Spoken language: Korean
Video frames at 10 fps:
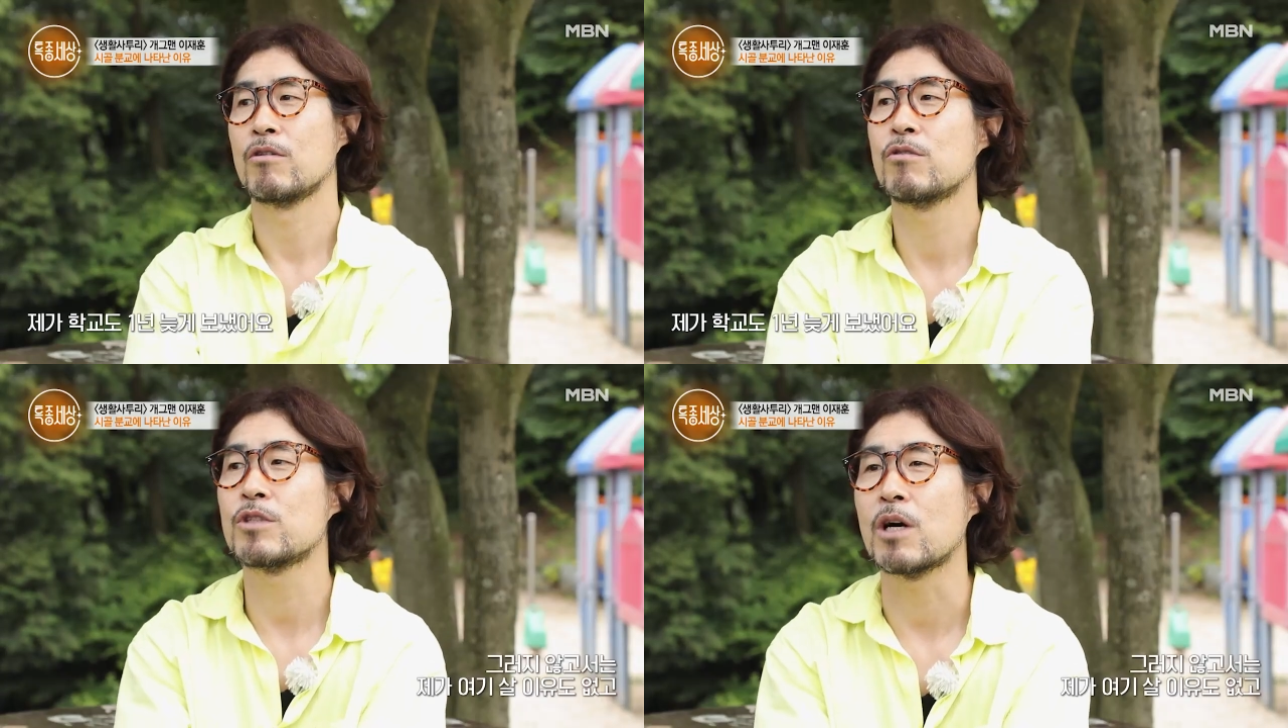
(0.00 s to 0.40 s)

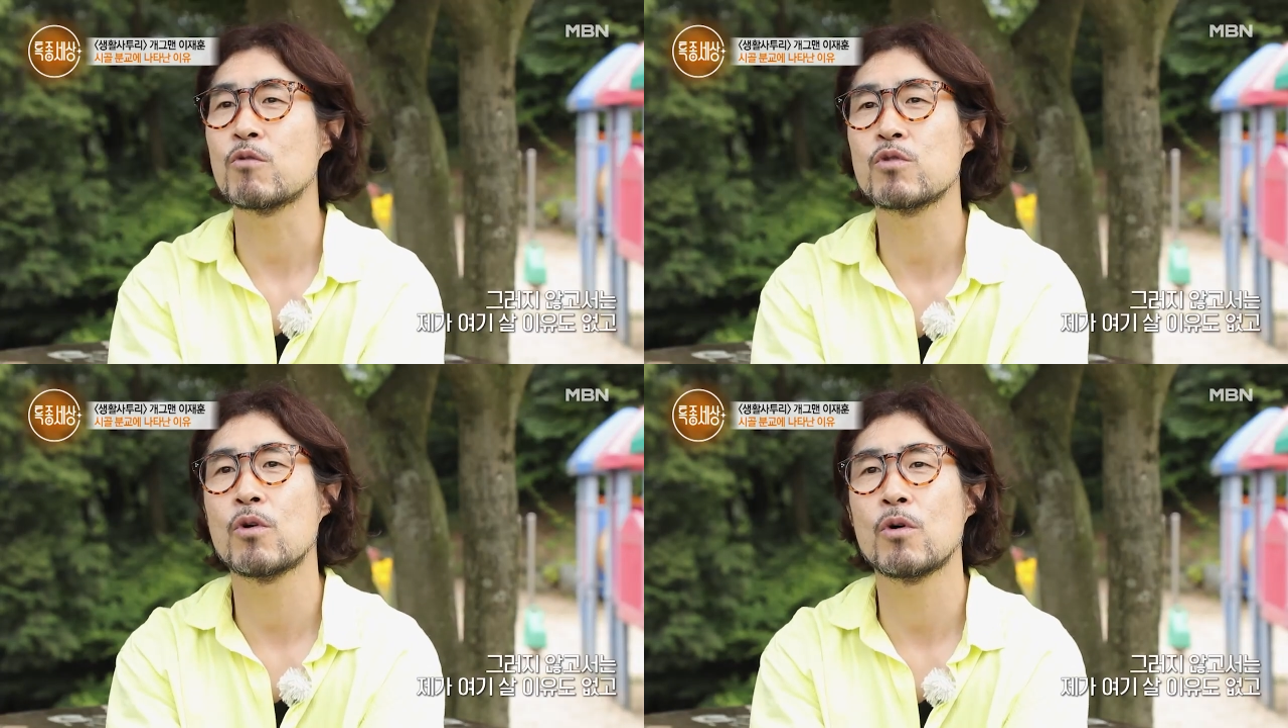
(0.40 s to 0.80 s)
그러지
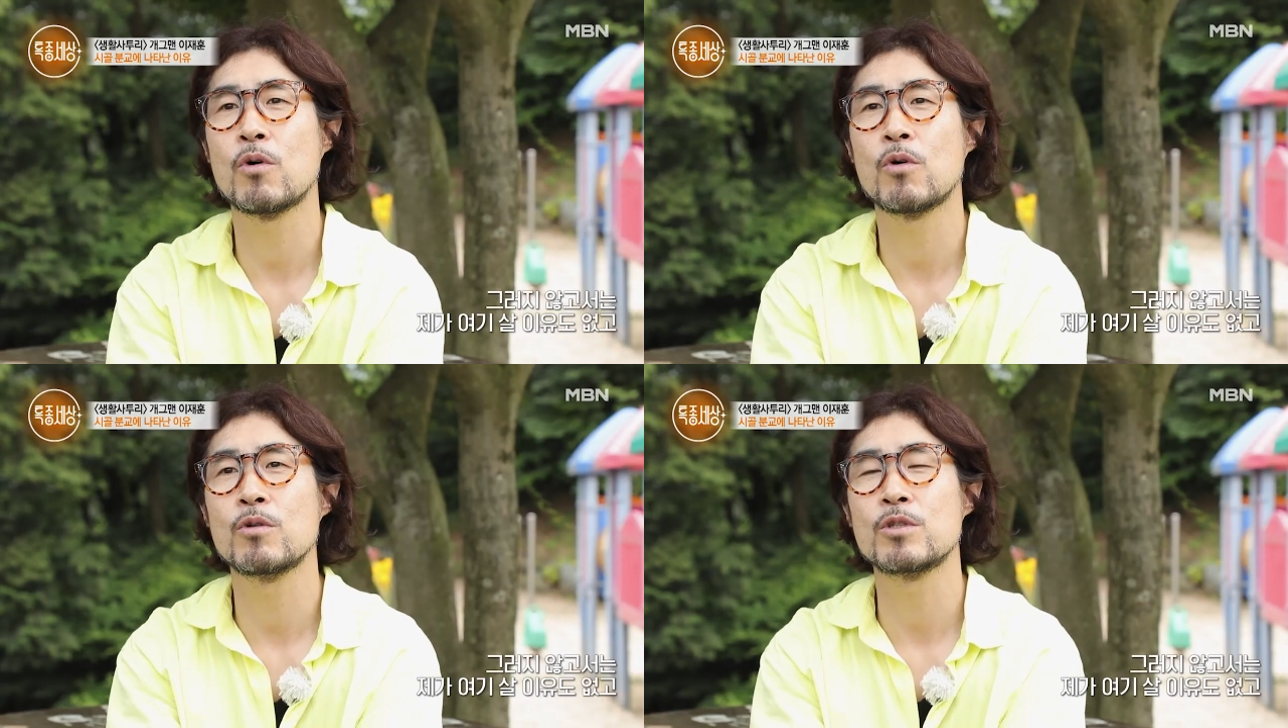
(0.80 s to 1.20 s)

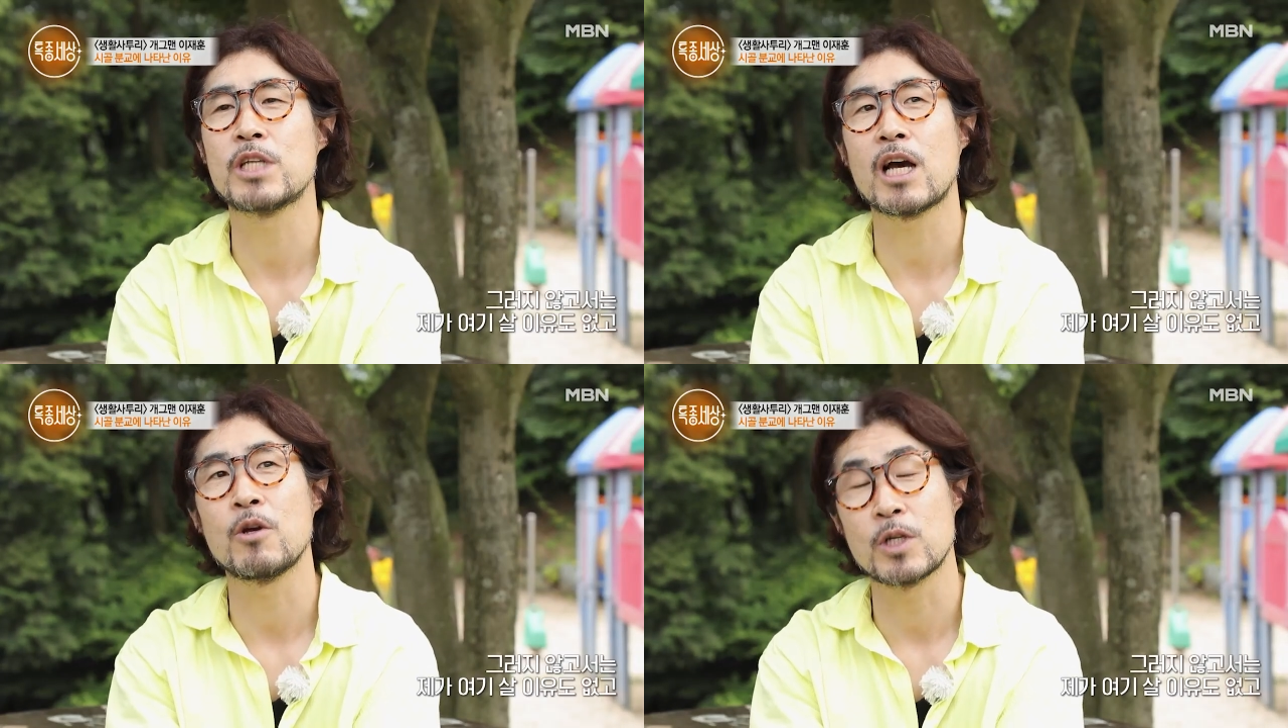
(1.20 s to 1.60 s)
않고서는
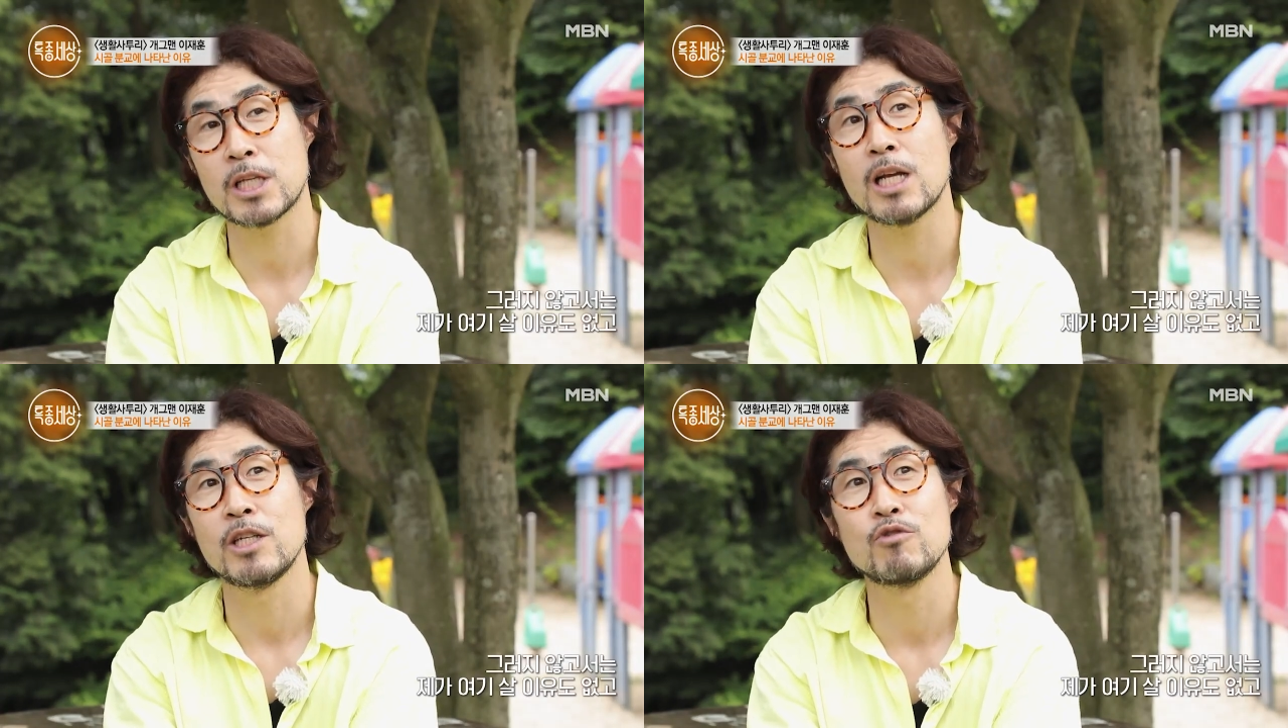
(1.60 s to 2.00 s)
제가 여기
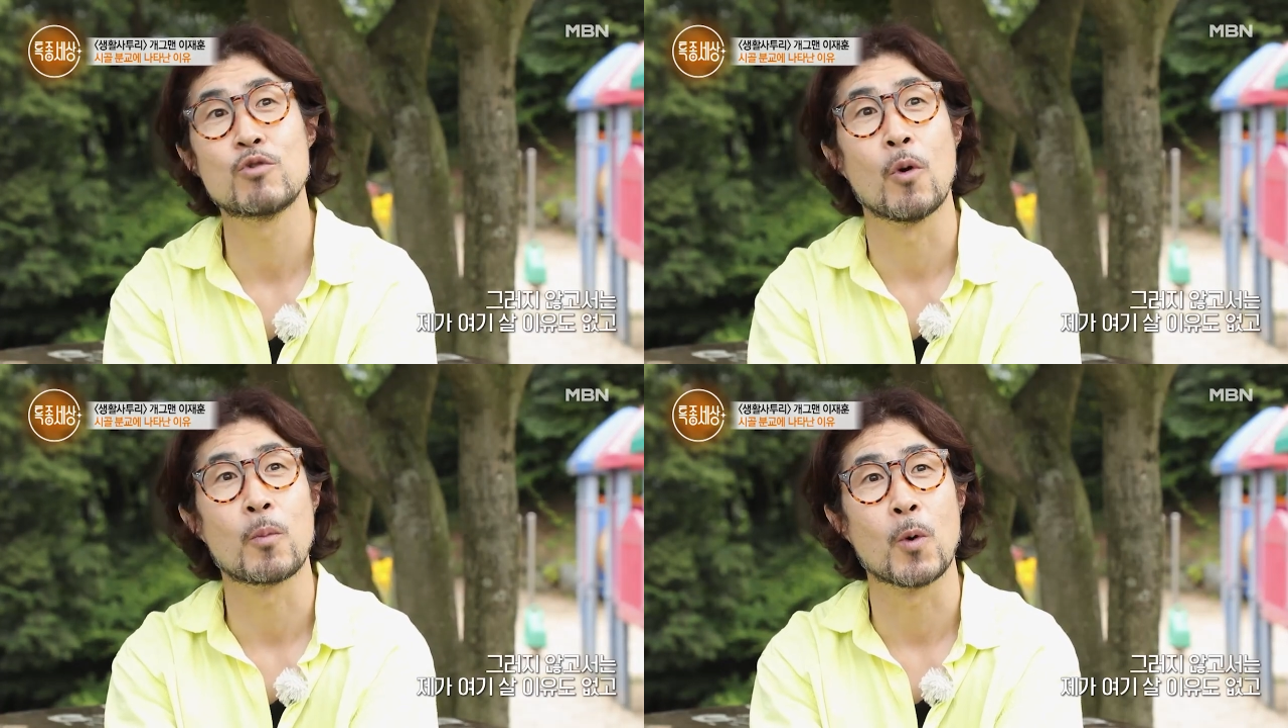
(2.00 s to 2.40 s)
살
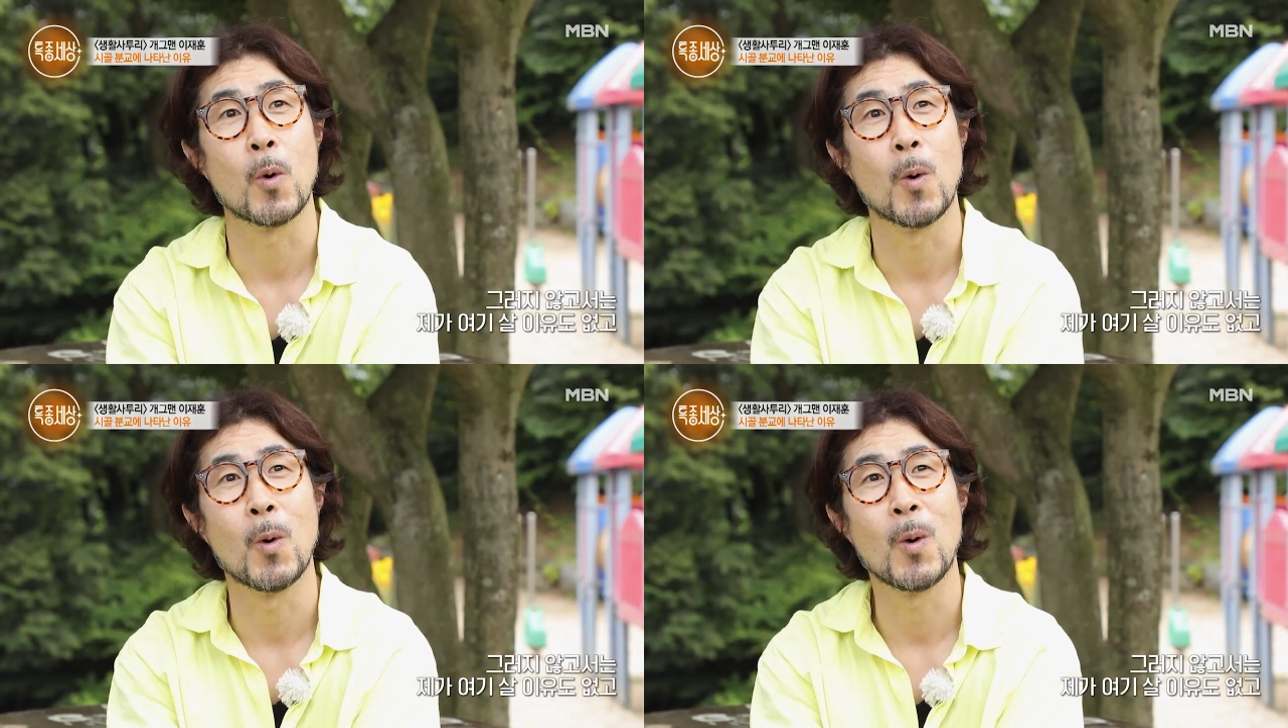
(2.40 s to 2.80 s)
이유도 없고,